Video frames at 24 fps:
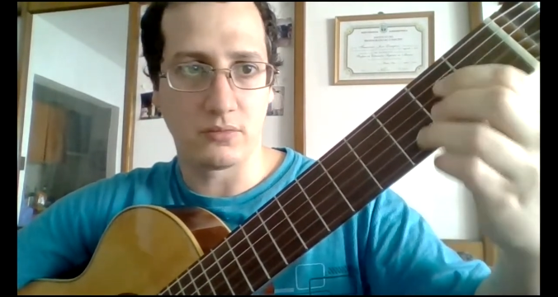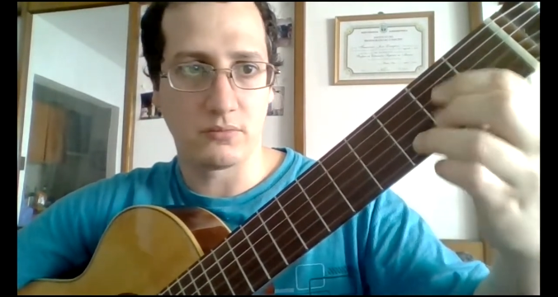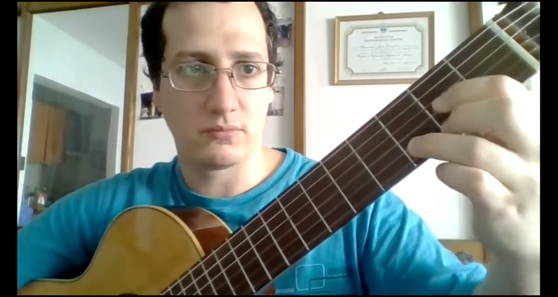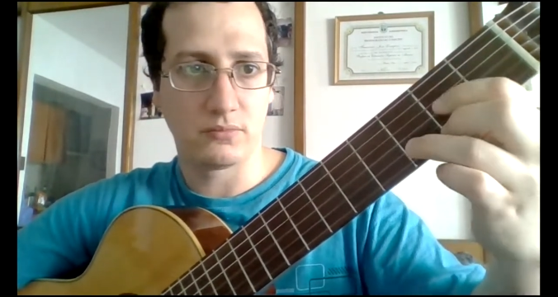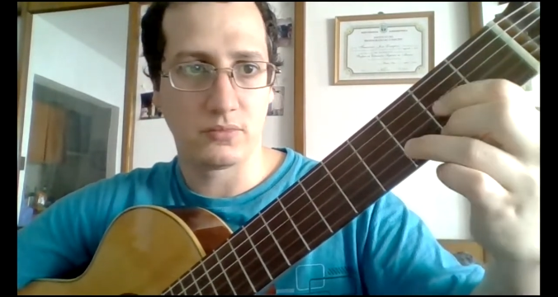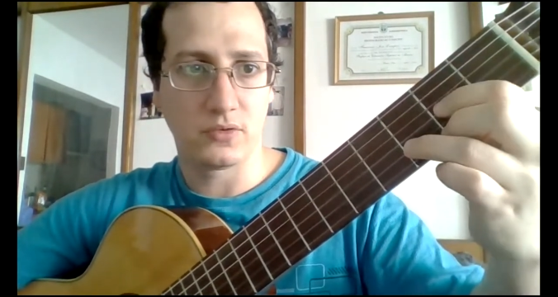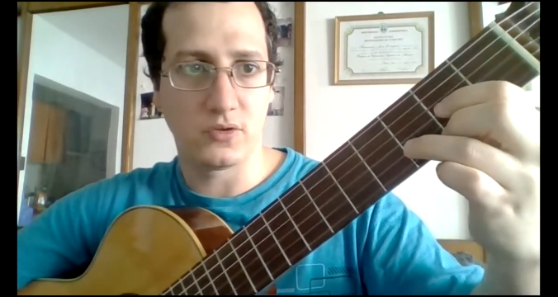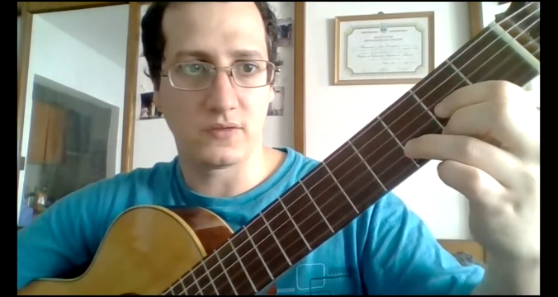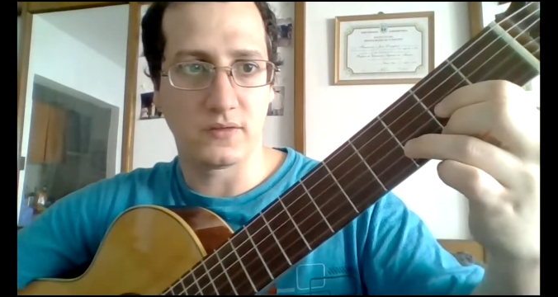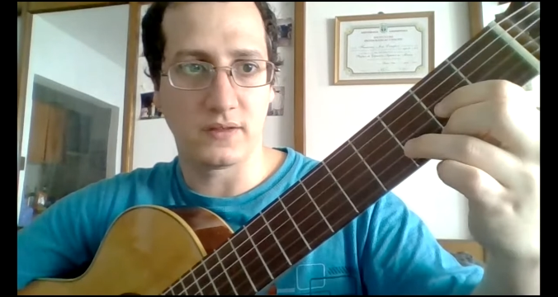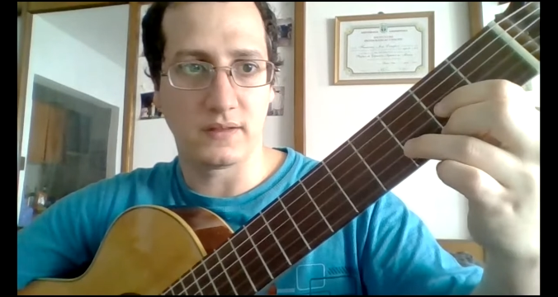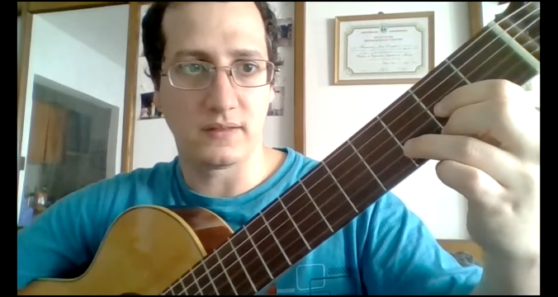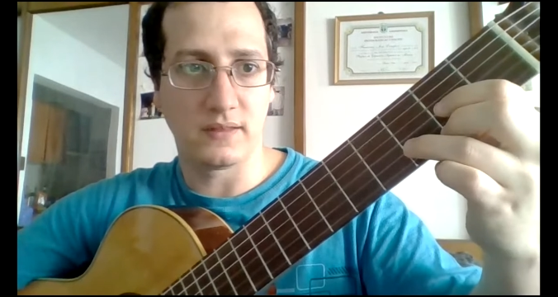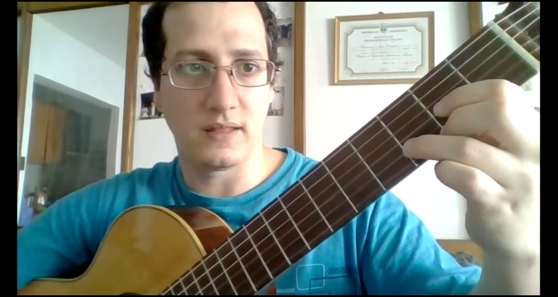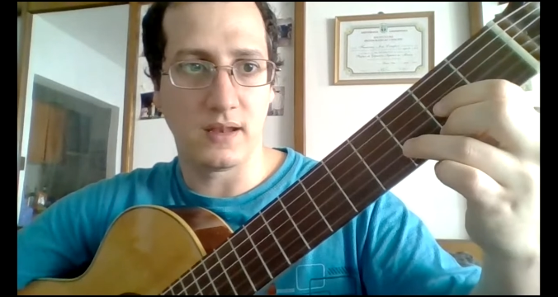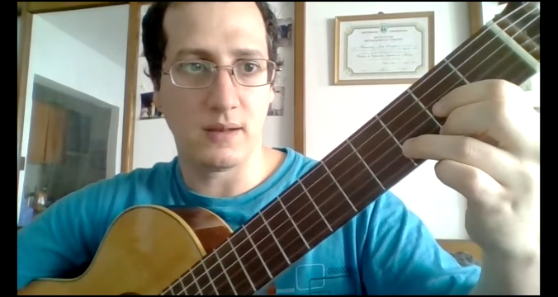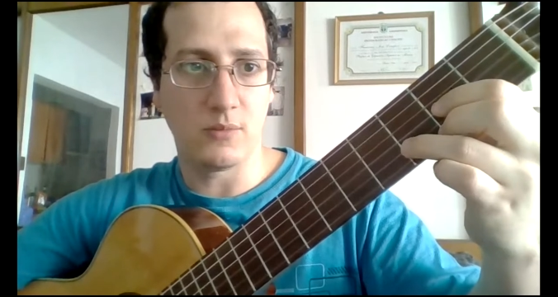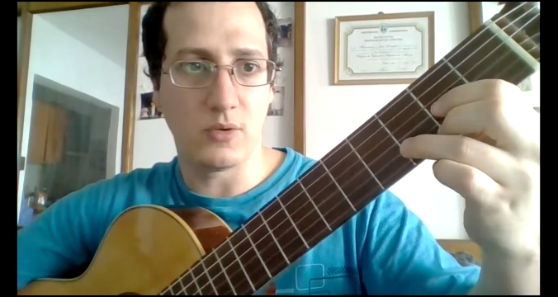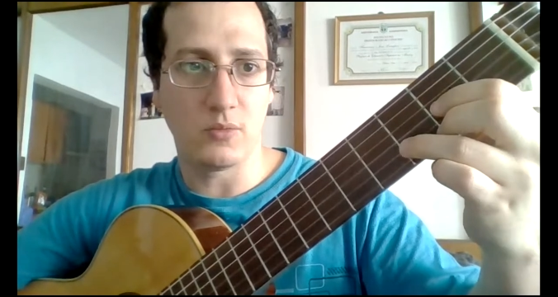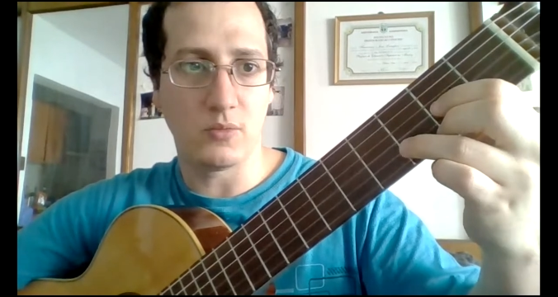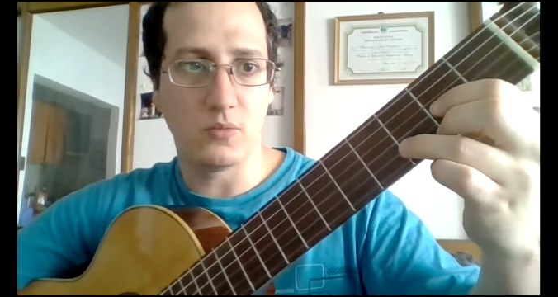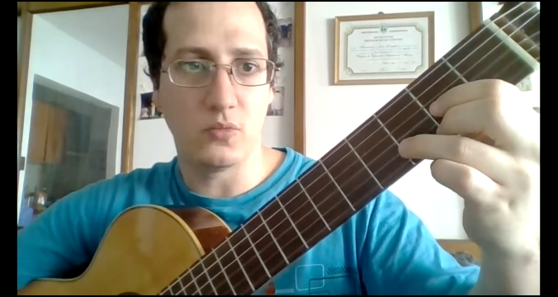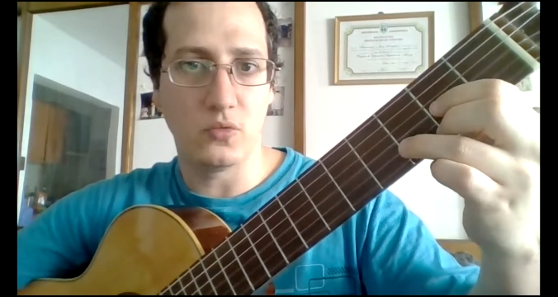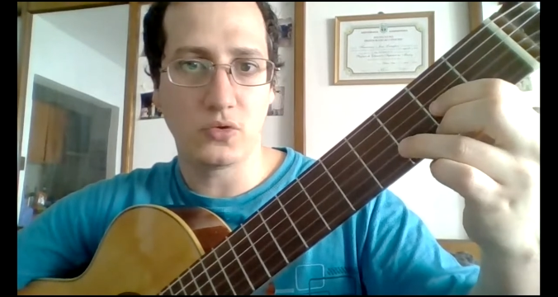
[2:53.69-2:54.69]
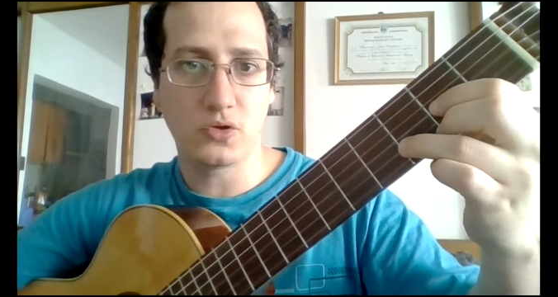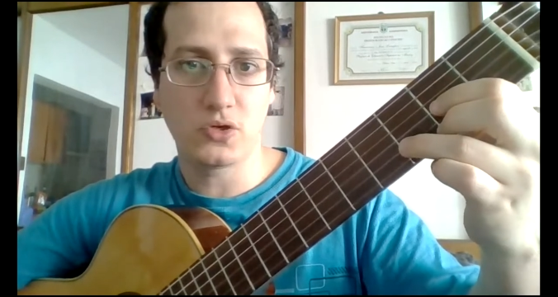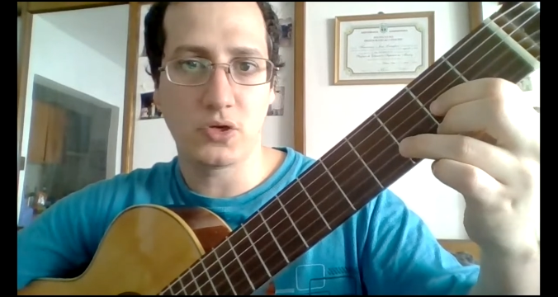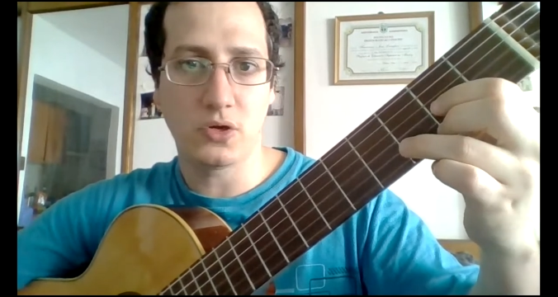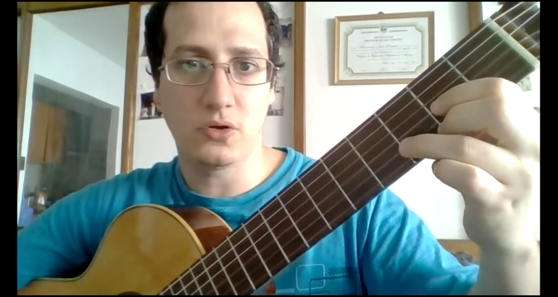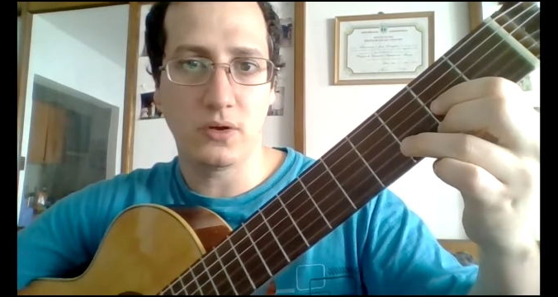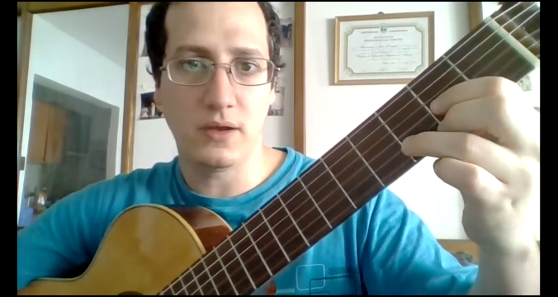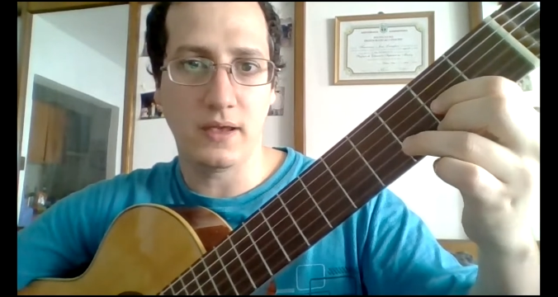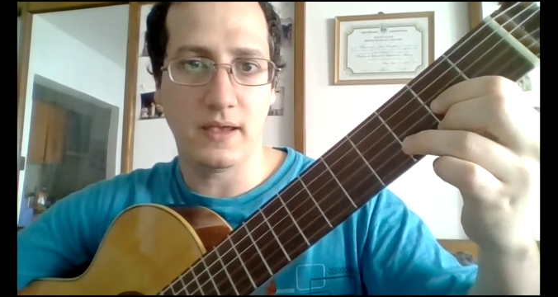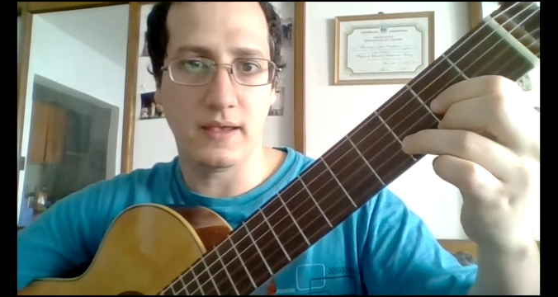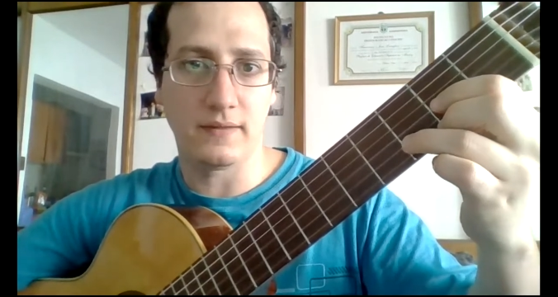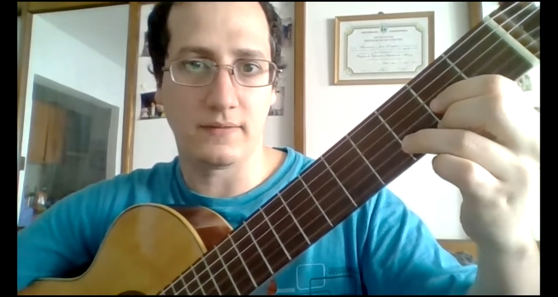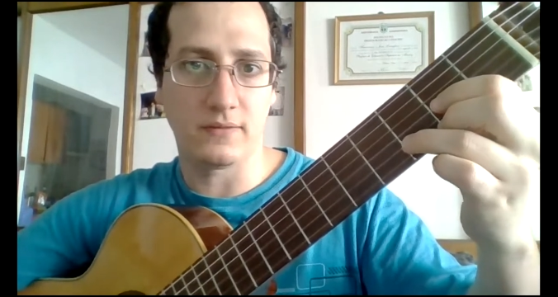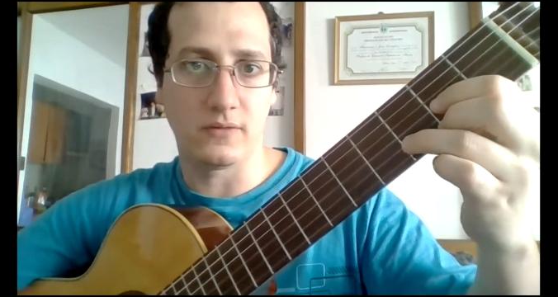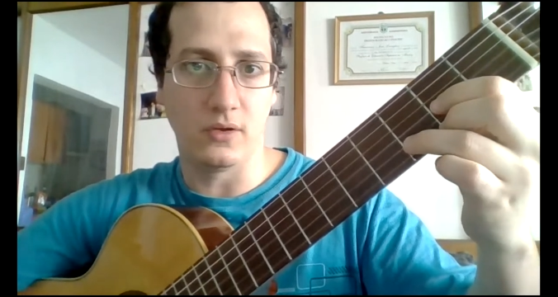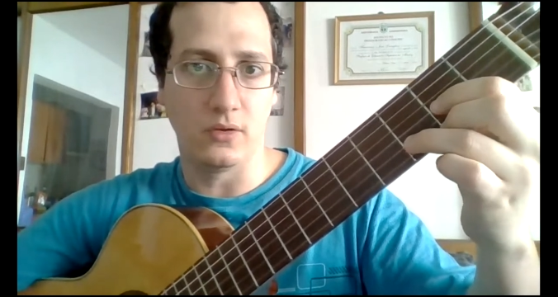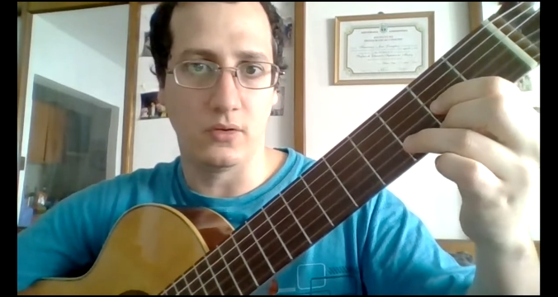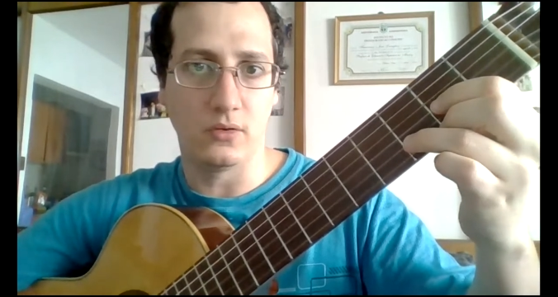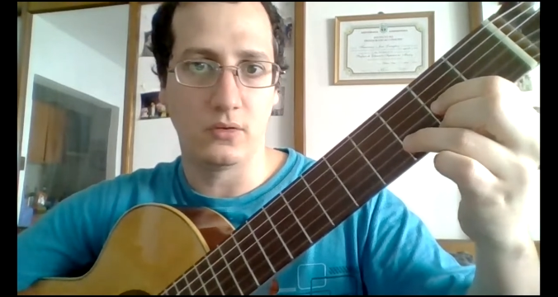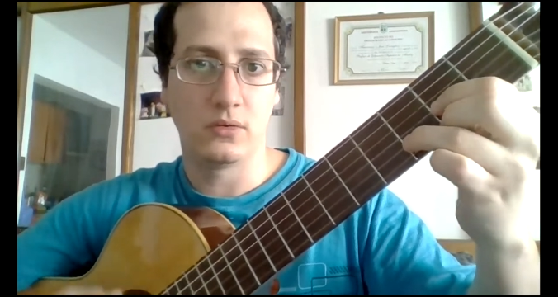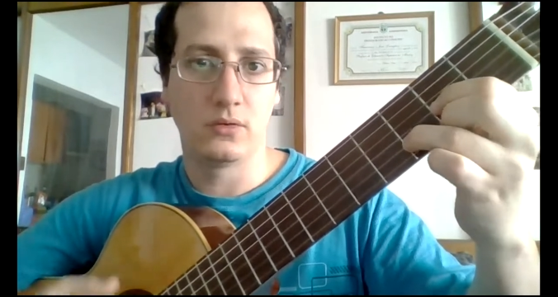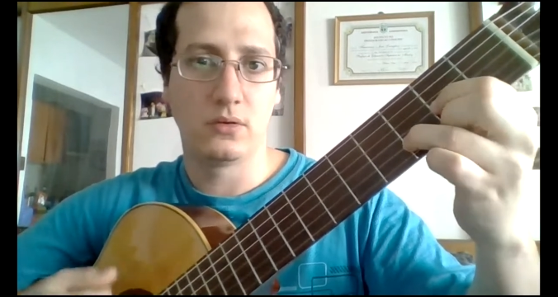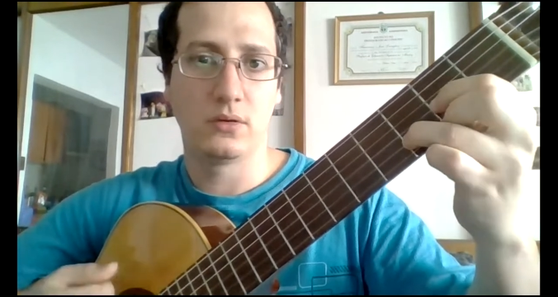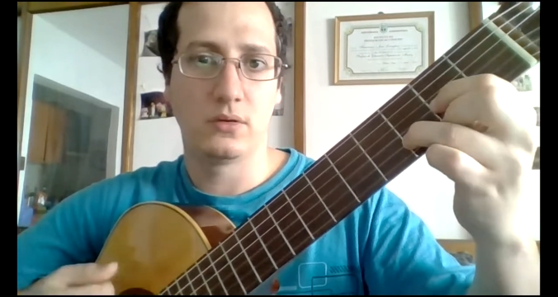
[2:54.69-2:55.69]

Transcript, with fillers: Entonces tenemos mucho esto.